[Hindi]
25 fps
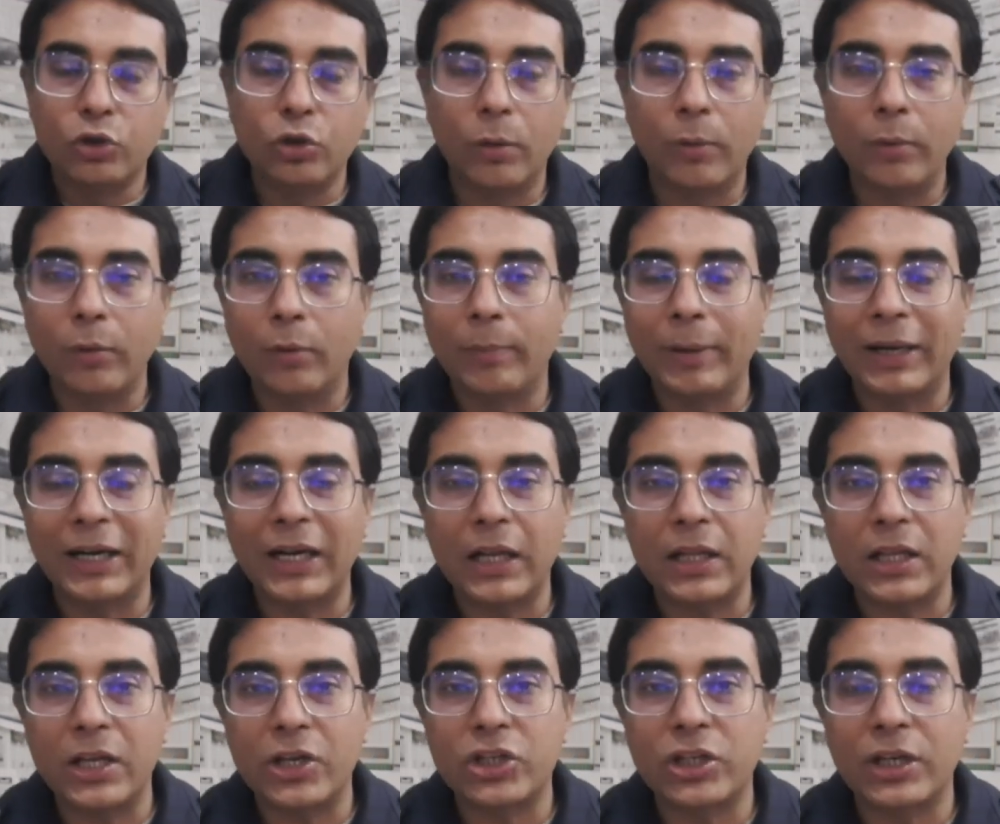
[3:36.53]
जो
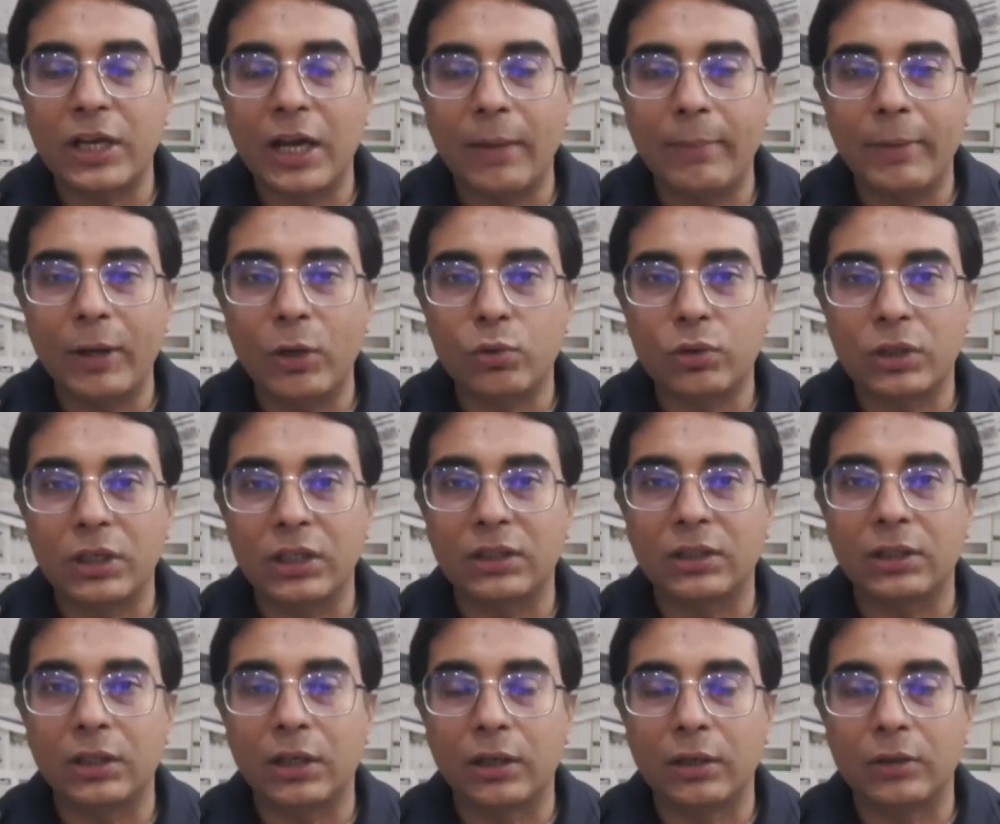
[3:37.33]
बांग्लादेश गया मैं
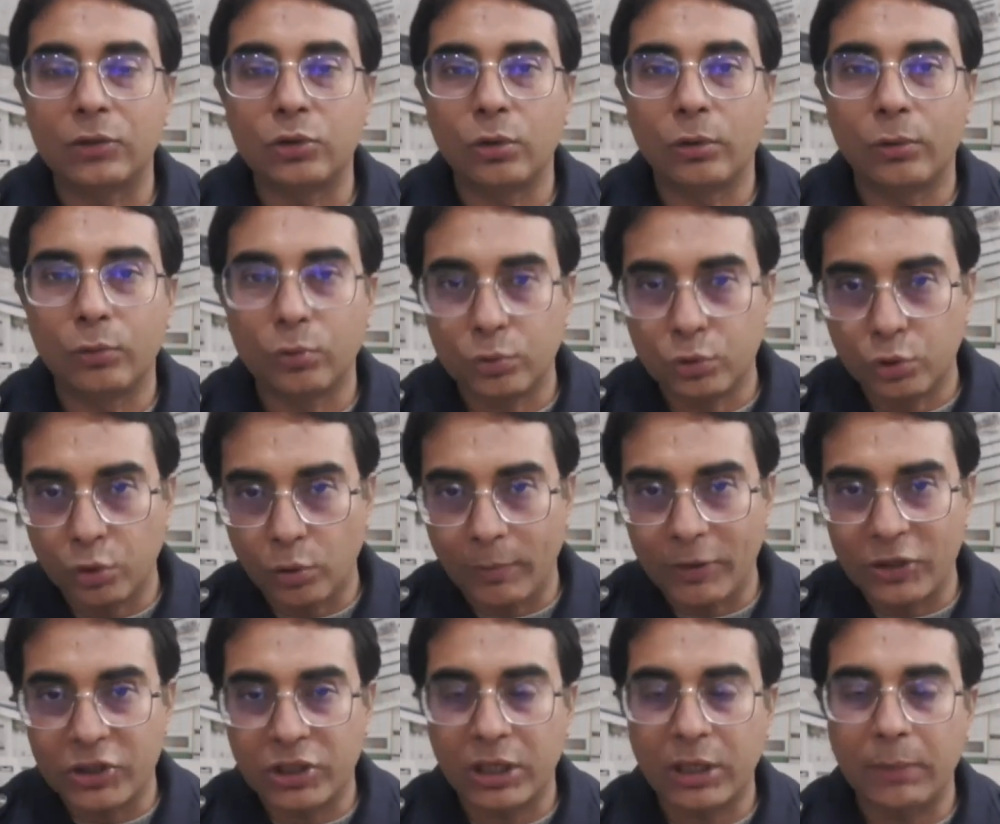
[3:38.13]
उसकी जो
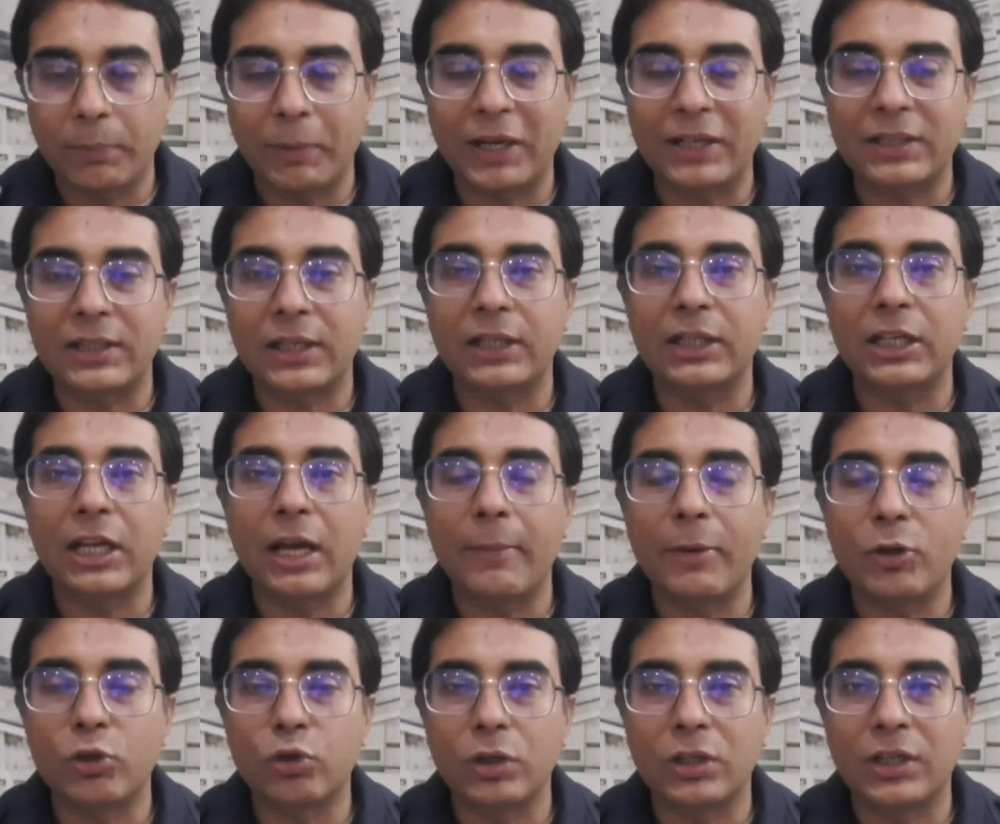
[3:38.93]
जो मशीकी पाकिस्तान
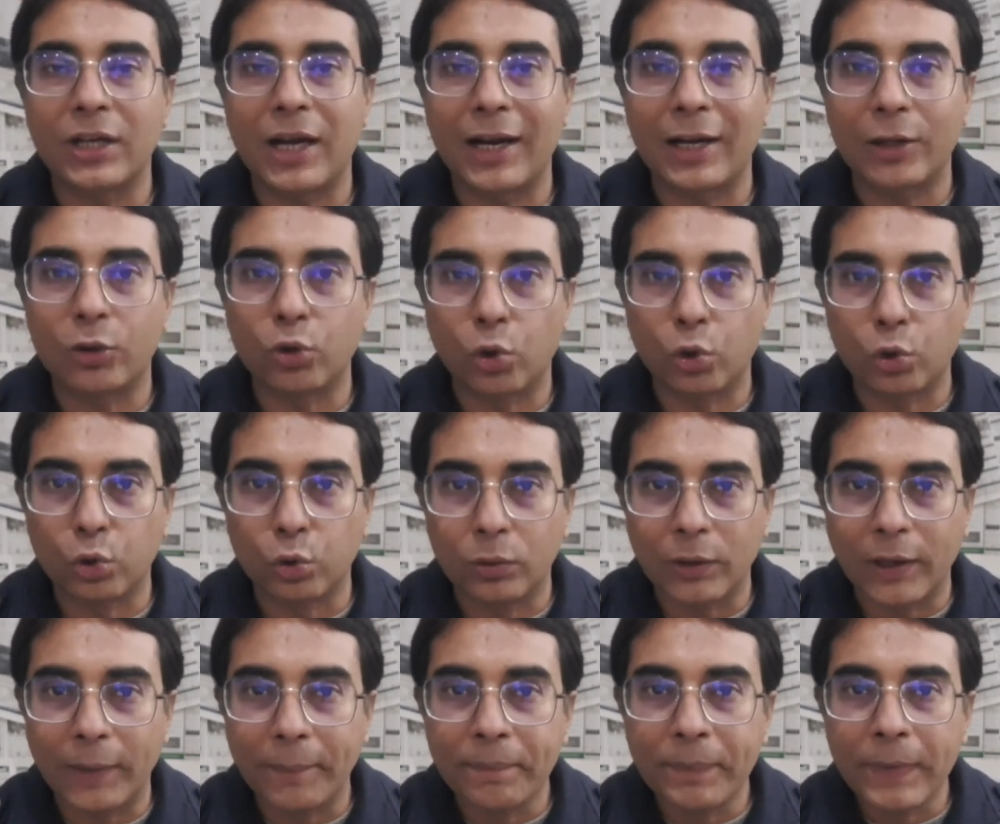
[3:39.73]
गया मैं उसकी टांगे तोड़
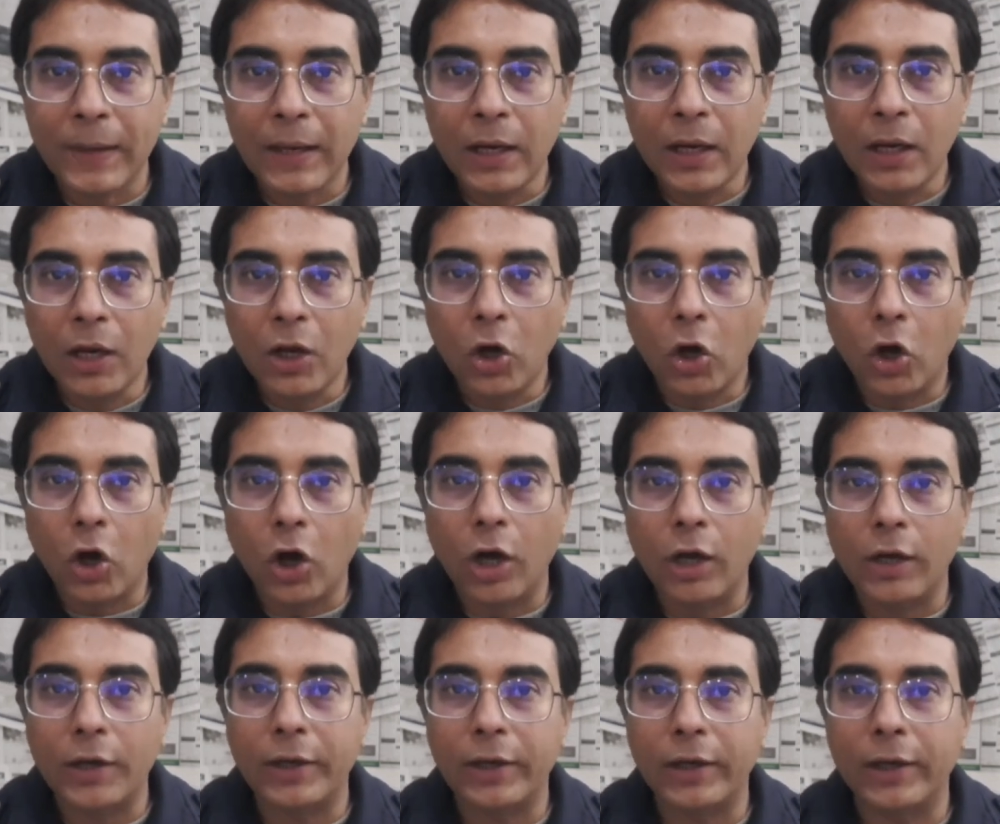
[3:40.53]
दूंगा
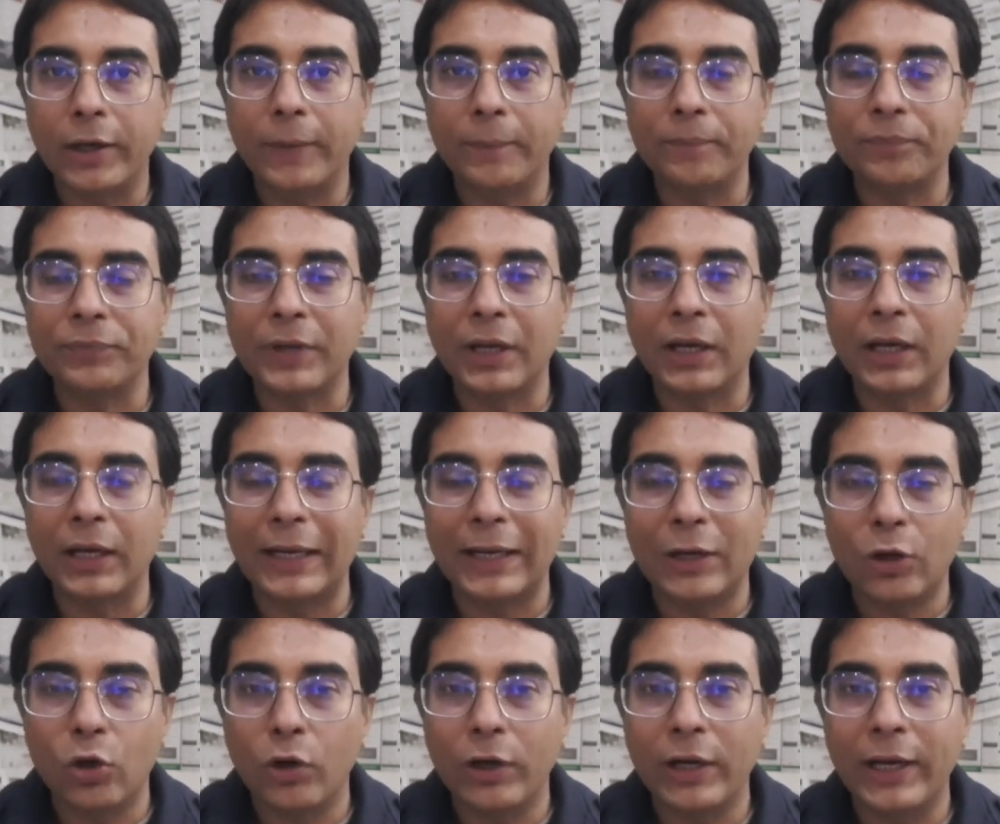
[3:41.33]
और
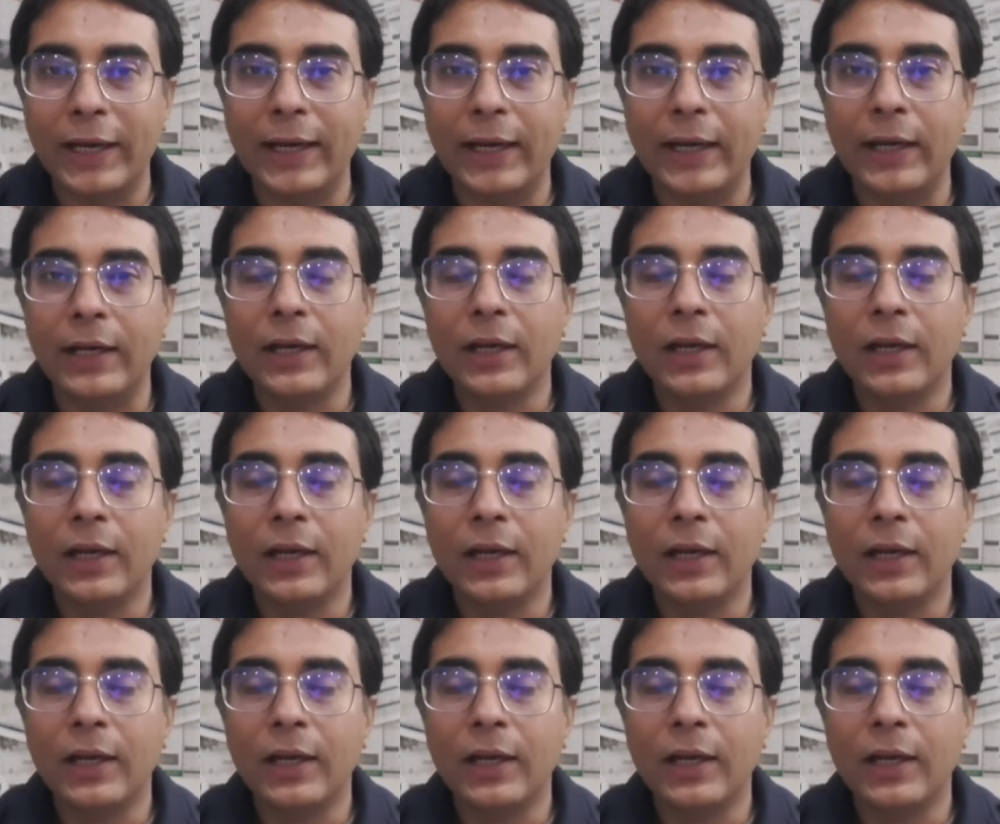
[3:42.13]
इन्होंने